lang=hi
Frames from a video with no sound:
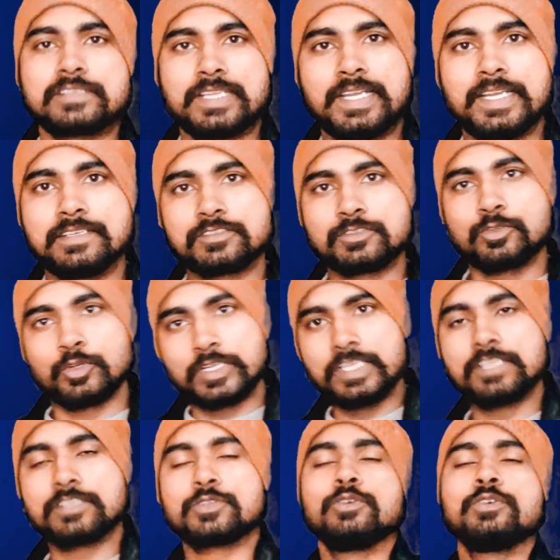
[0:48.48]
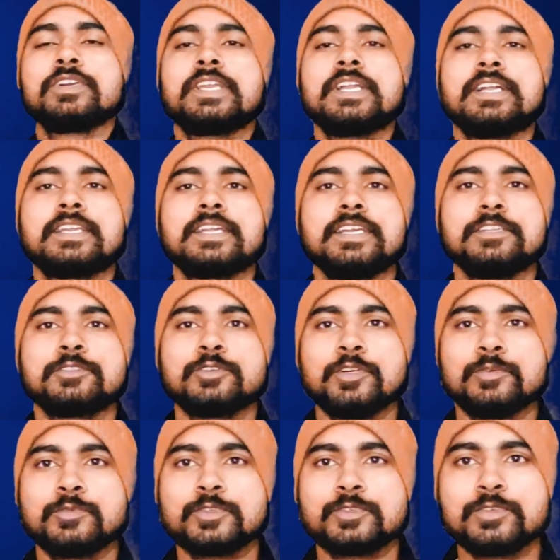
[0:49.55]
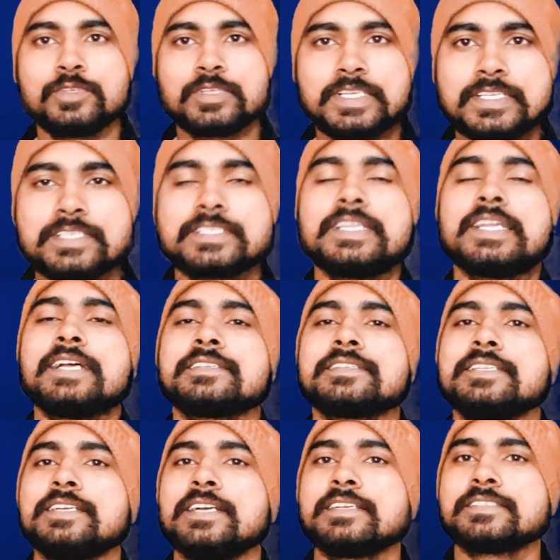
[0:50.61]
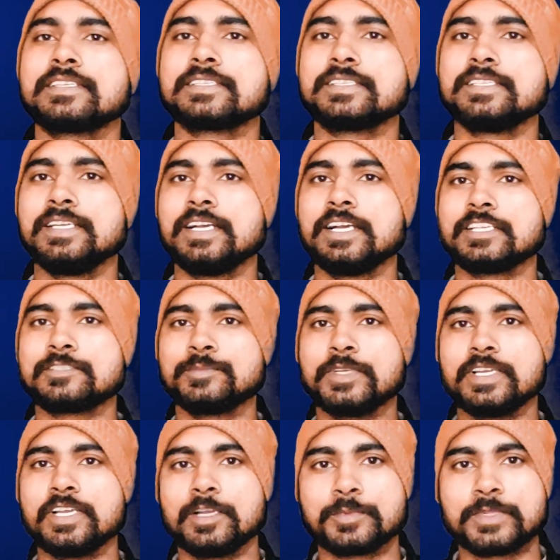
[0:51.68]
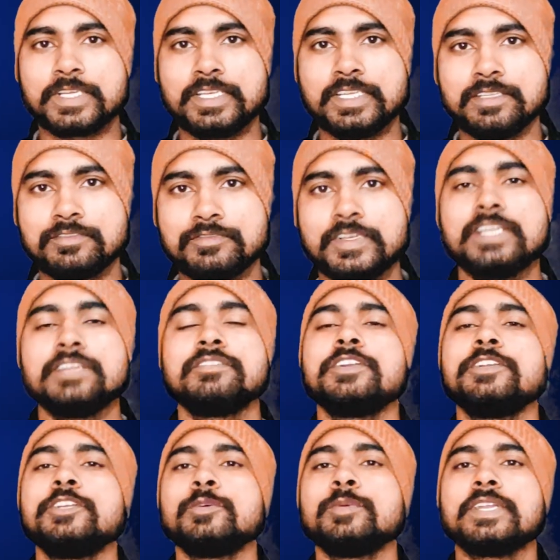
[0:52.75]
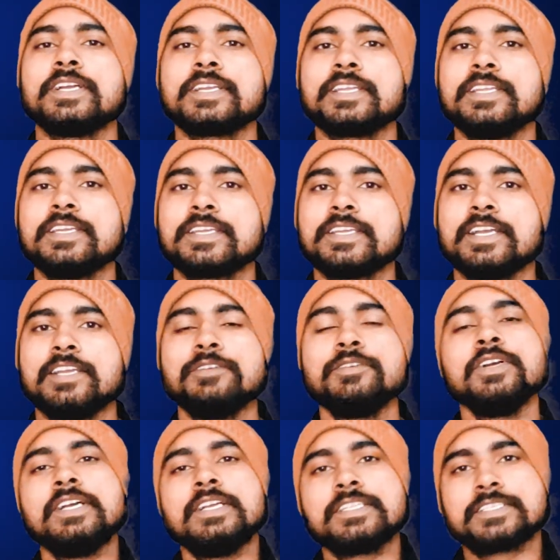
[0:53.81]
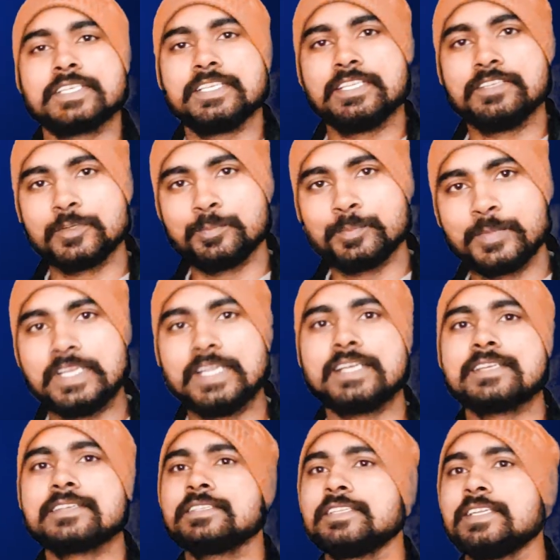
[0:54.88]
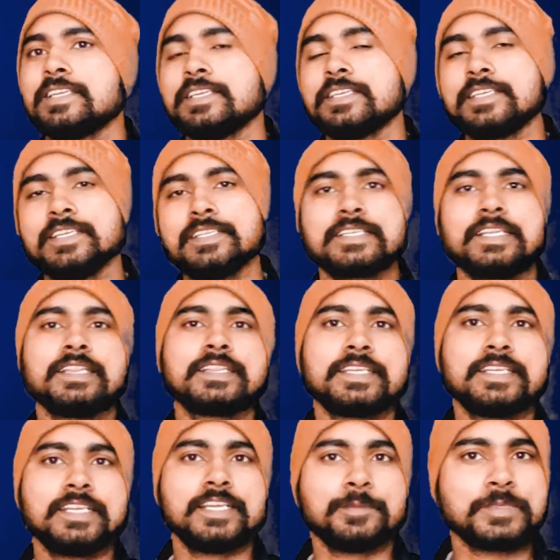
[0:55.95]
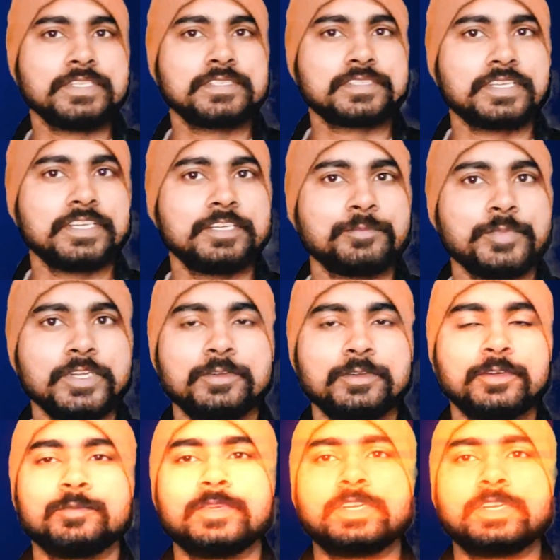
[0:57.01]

स्लाइड्स को ही शो कराना है तो हम उनको किस तरह से दिखा सकते हैं आज मैं आपके लिए वही वीडियो बना के लेके आया हूँ चलिए फिर बिना किसी देरी के चलते हैं अपनी स्क्रीन पर और